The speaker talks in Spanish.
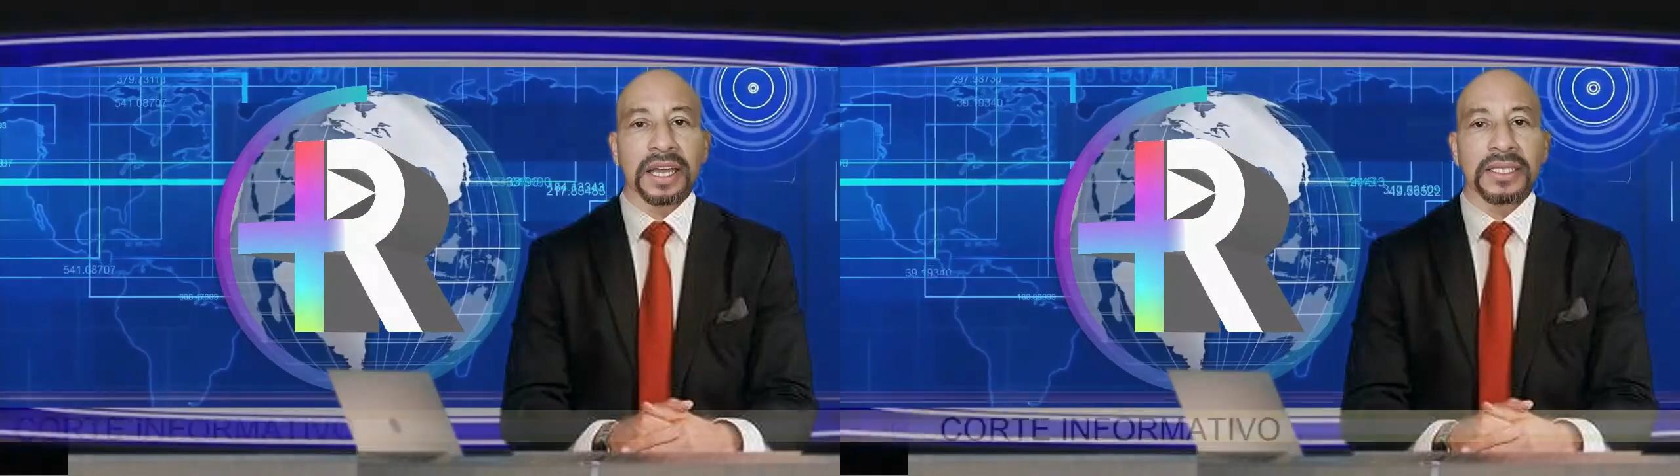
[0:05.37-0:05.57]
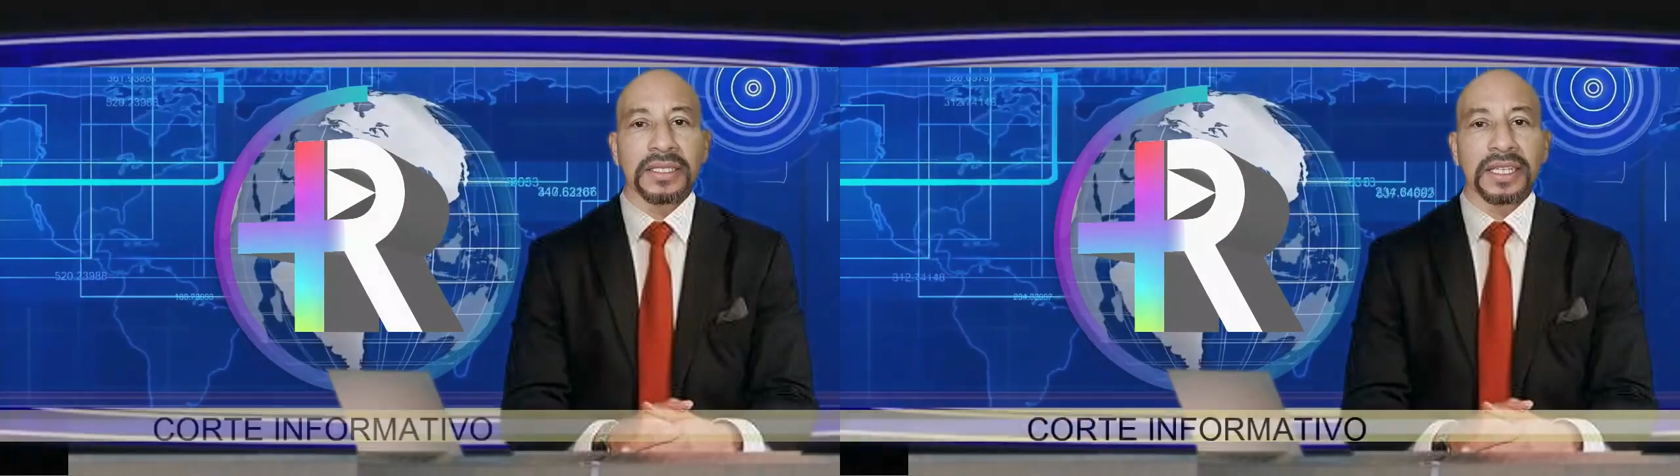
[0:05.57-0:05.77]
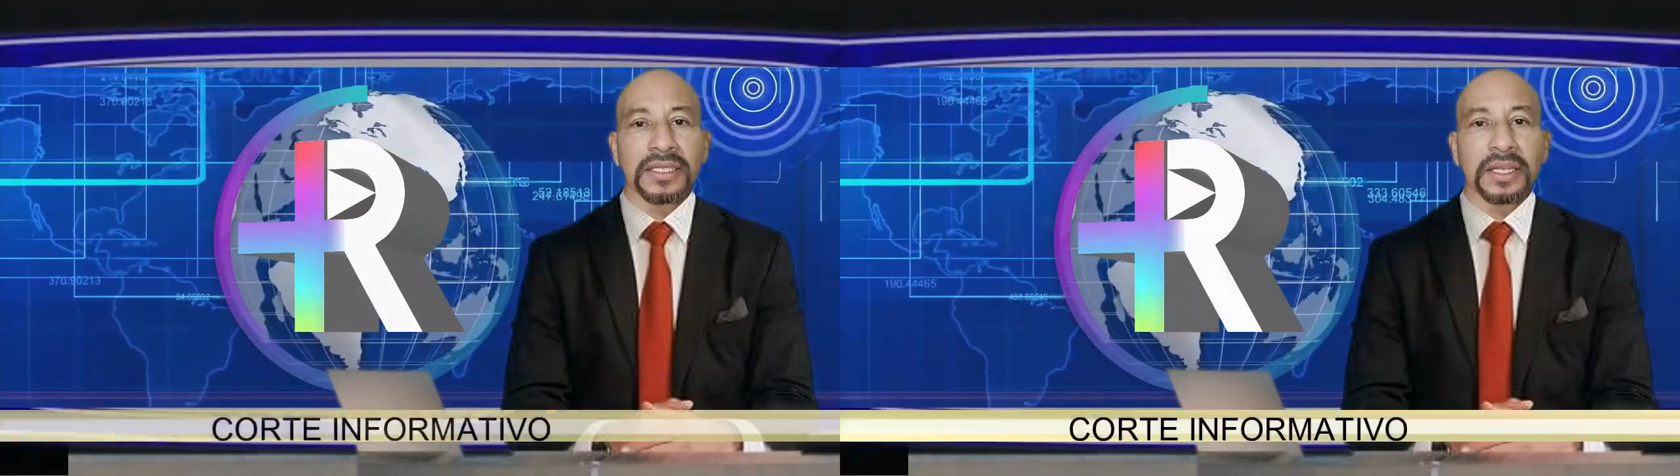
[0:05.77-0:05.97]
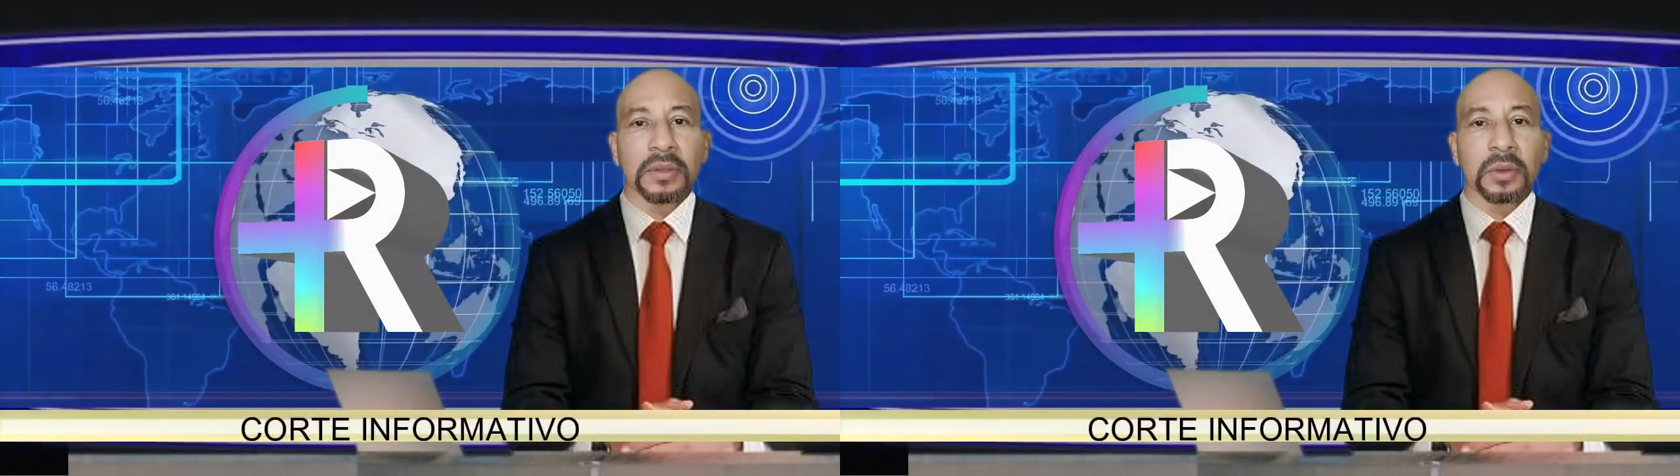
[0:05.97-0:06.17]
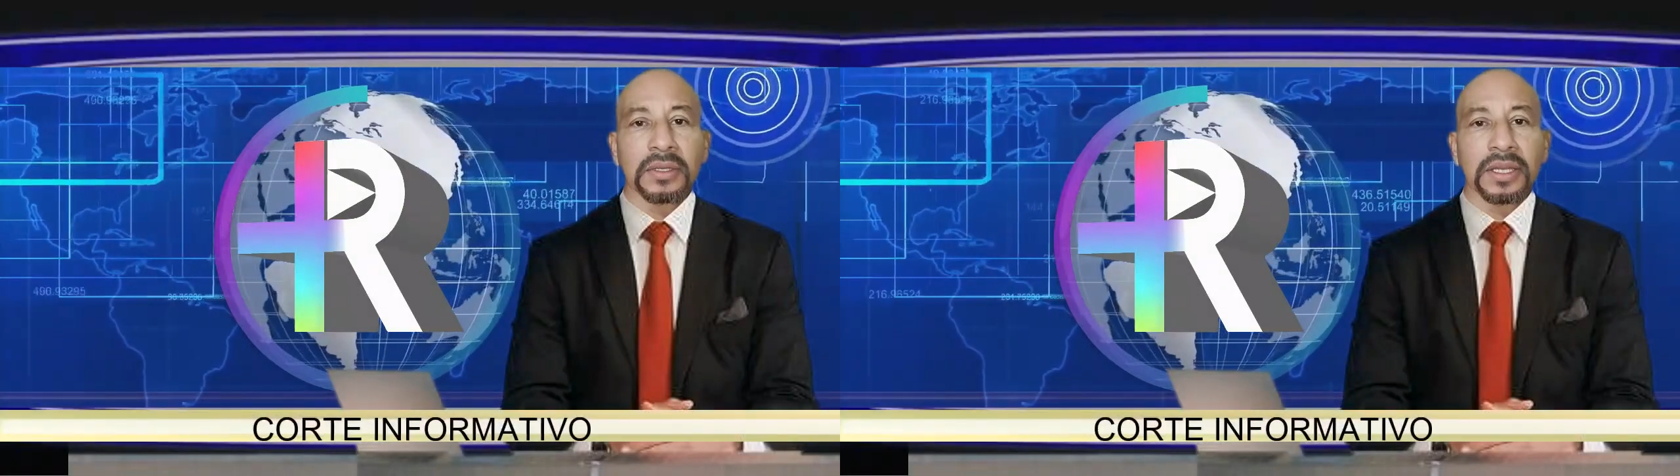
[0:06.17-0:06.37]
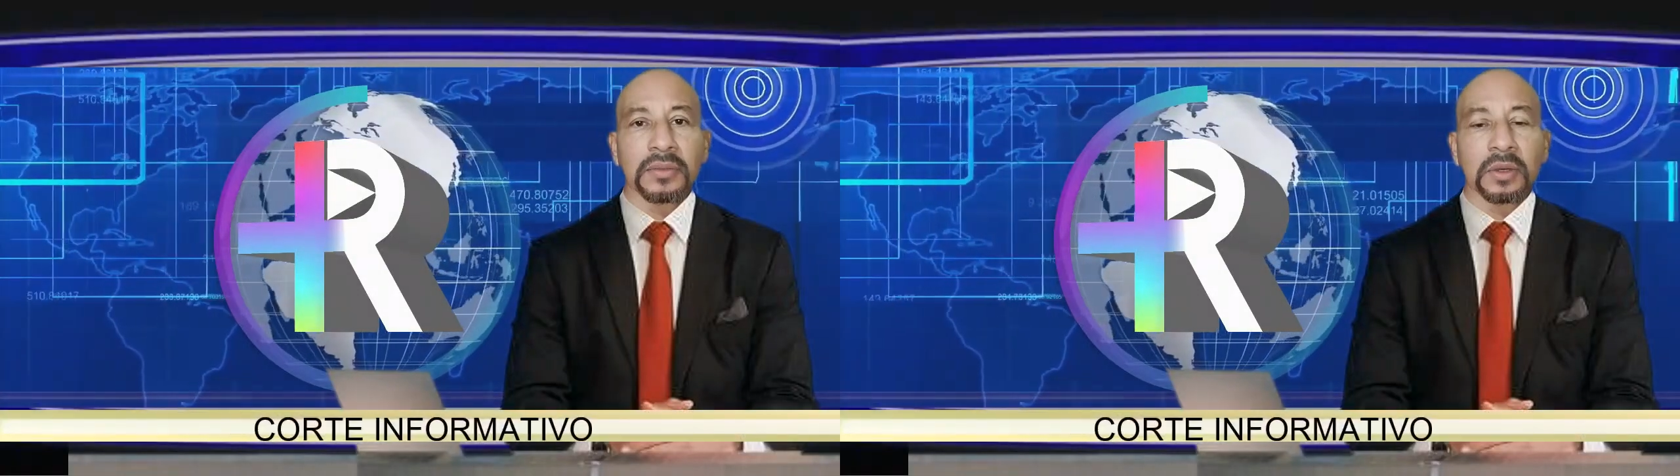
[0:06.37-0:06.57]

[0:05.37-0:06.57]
Este es el corte